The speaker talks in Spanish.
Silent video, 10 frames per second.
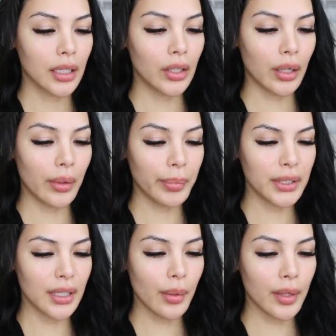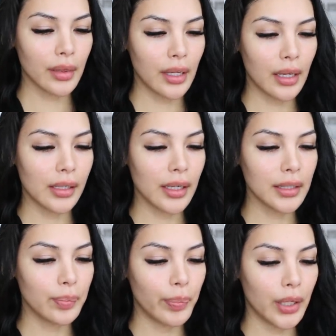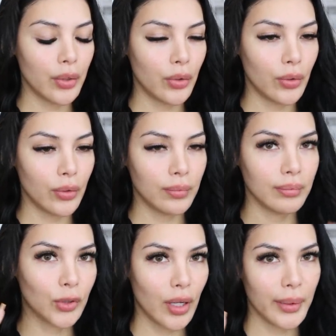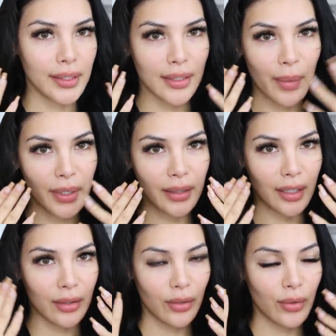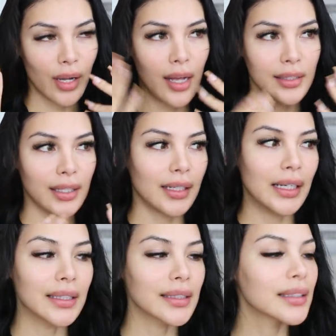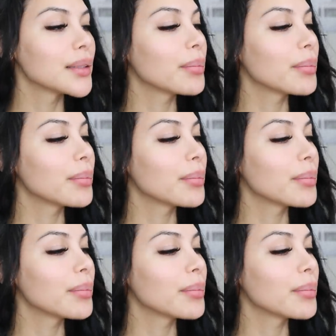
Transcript: Creo que va a empezar a venderlas, pero todavía está aprendiendo a hacerlas